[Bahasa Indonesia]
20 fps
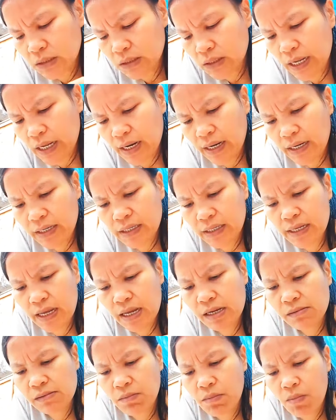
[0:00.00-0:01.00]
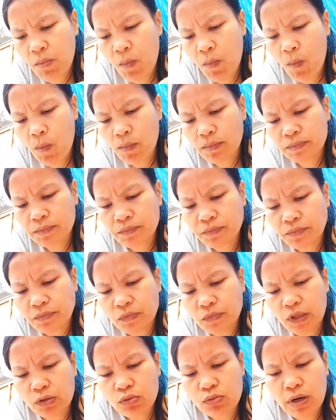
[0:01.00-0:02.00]
daerah India
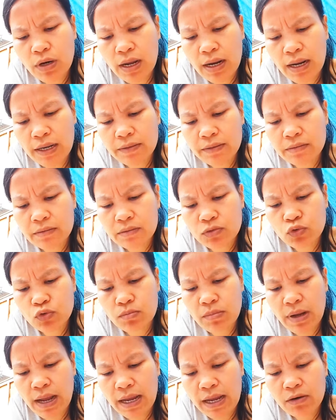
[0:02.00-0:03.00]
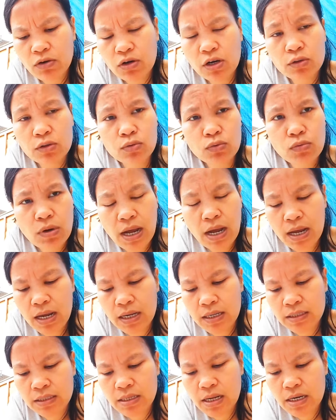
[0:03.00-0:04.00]
itulah kan cuman orang
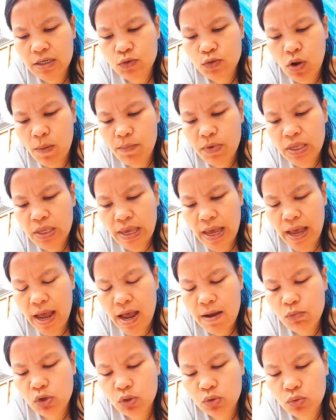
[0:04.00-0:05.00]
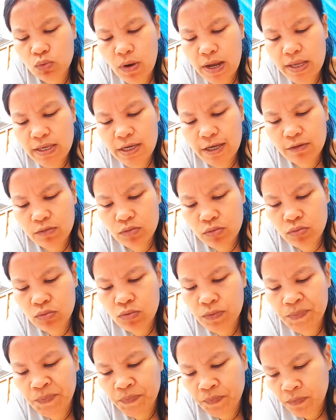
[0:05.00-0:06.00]
tua dari suaminya mertuanya
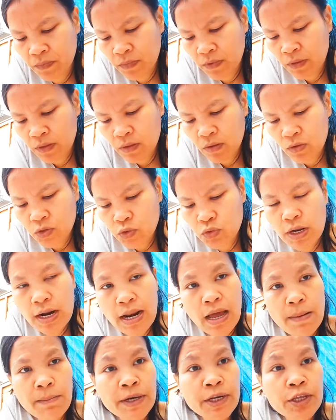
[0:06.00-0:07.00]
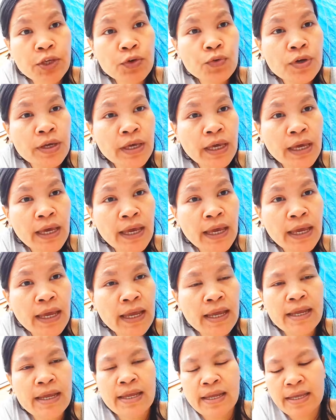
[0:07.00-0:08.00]
itu sudah lama di UK
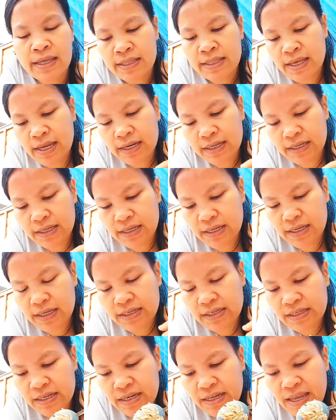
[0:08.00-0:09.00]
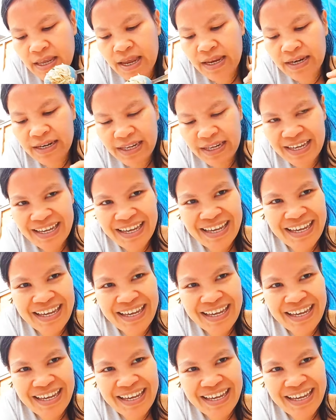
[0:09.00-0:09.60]
jadi istrinya ini